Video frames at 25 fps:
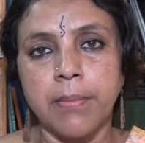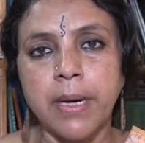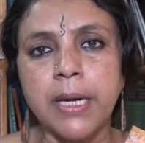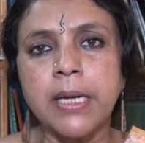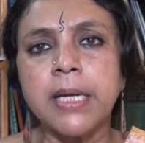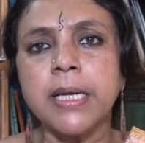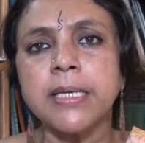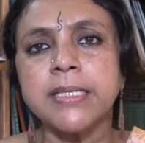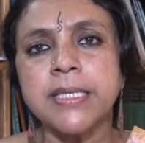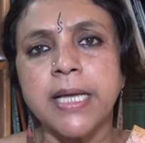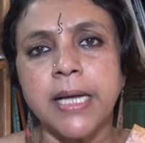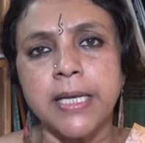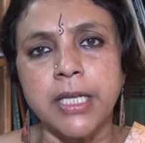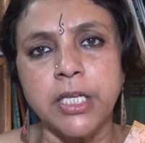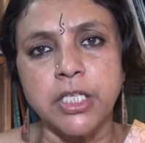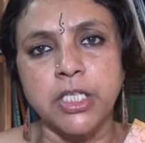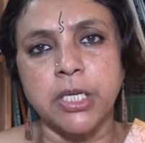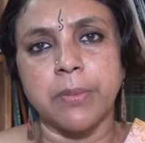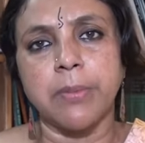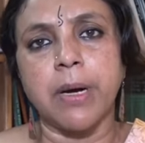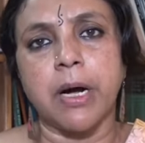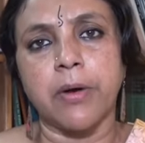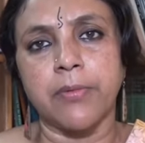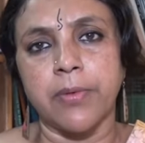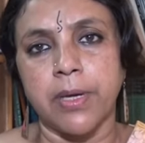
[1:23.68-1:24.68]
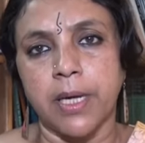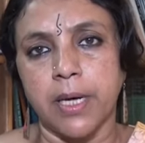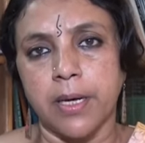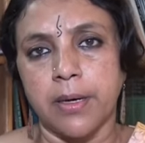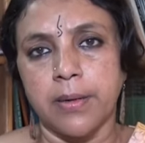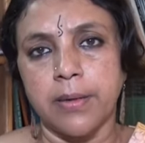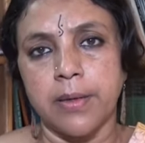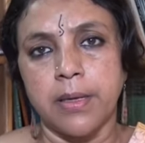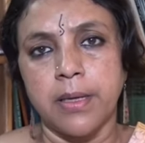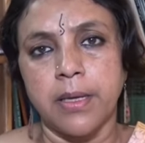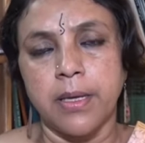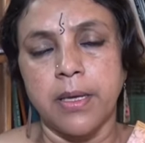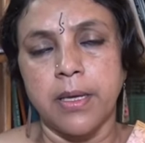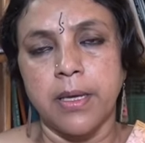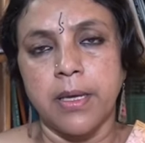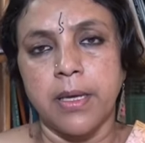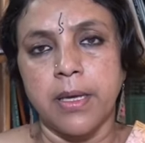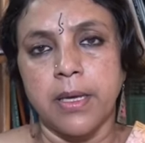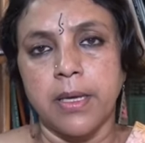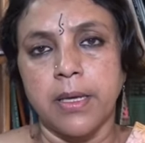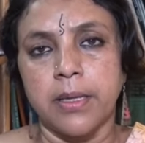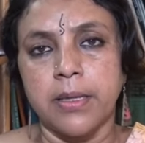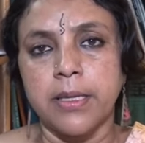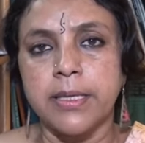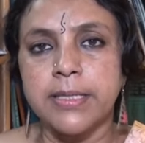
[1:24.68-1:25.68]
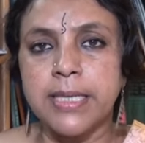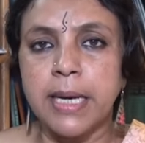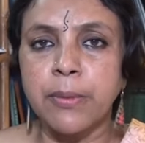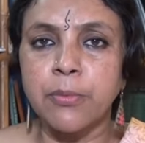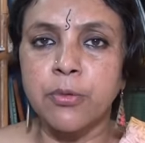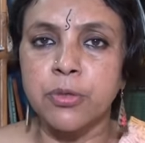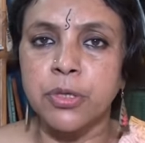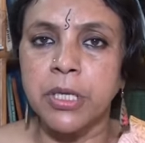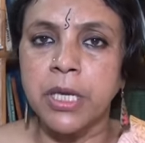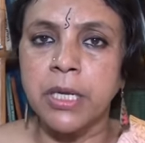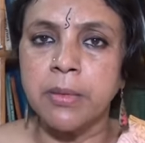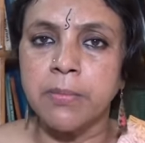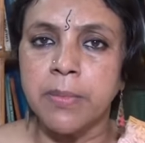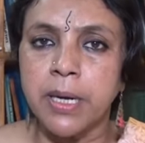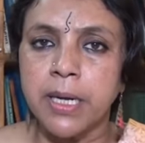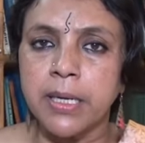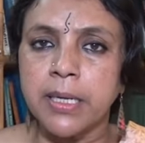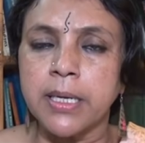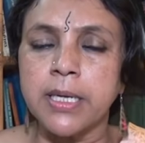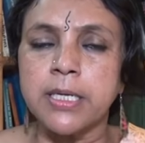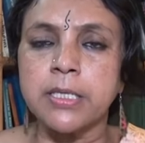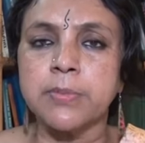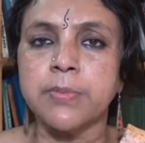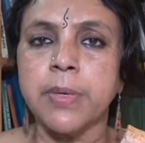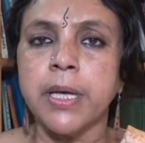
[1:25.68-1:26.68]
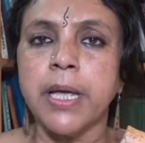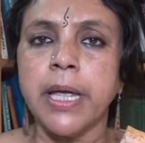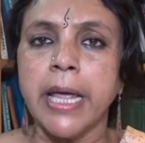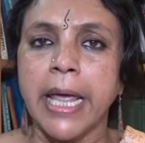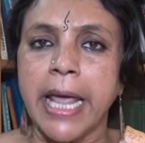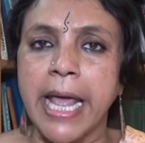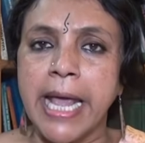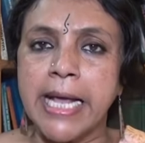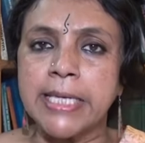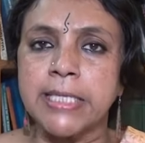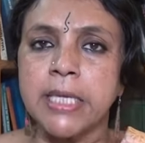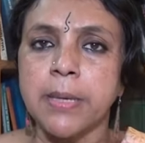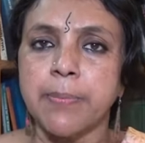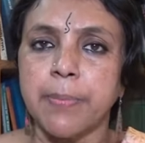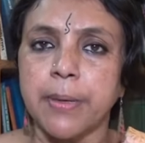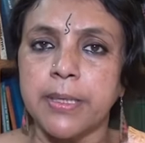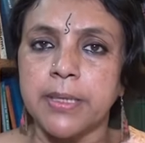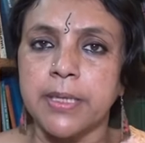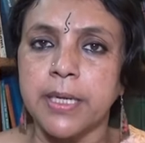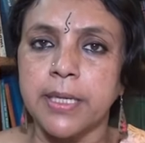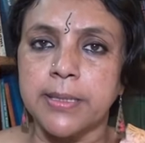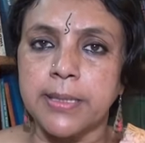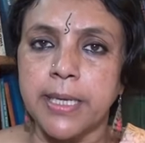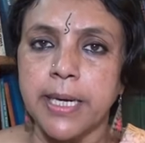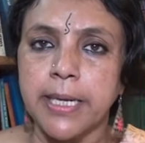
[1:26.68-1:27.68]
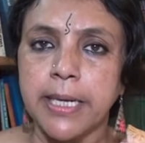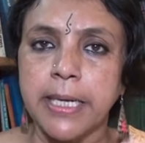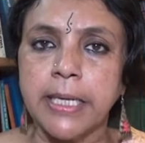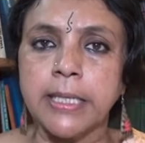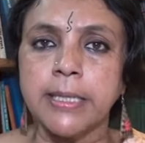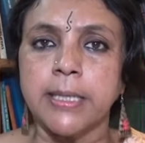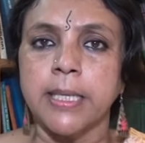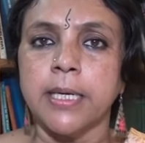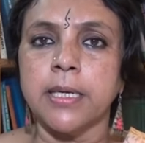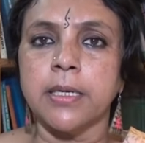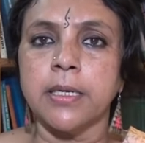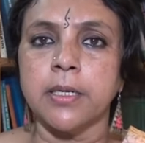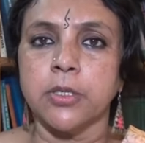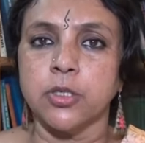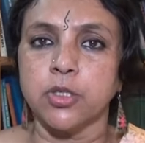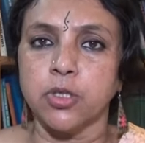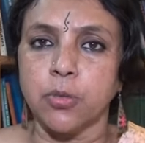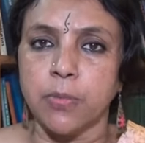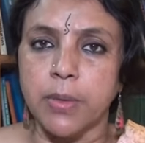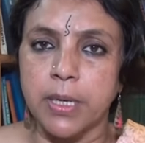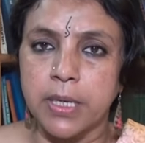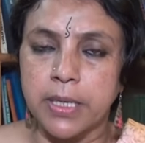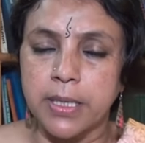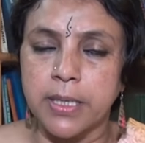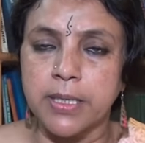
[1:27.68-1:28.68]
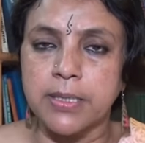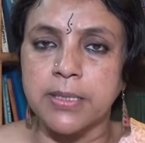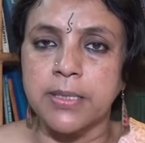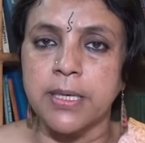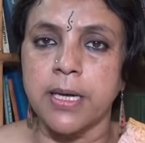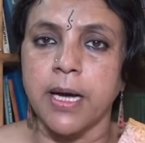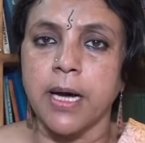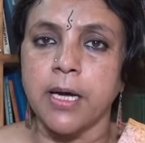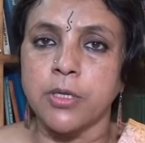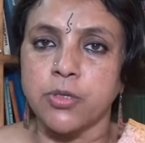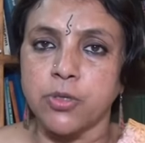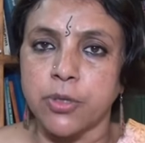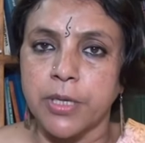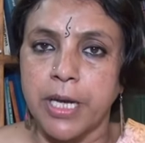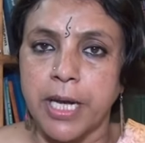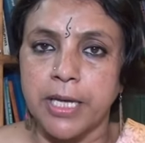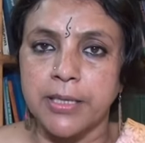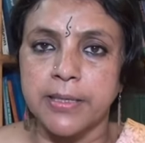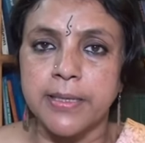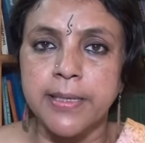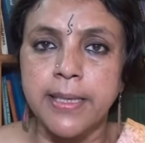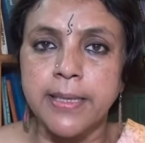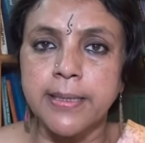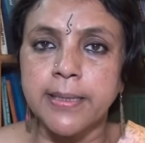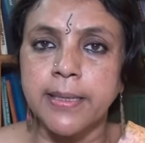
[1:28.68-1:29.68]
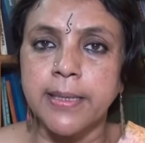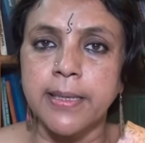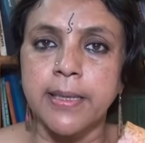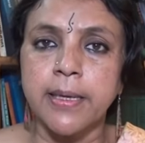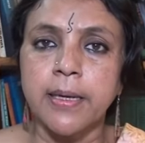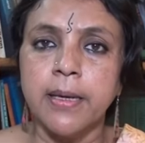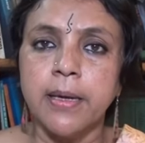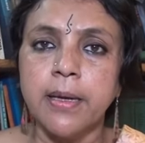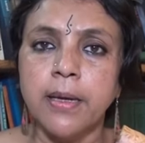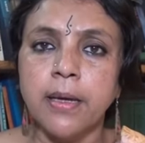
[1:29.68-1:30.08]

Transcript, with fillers: मरकज़ यानी जमावड़ा निज़ामुद्दीन मरकज़ में एक से पंद्रह तारीख तक जो मरकज़ था जो गैदरिंग थी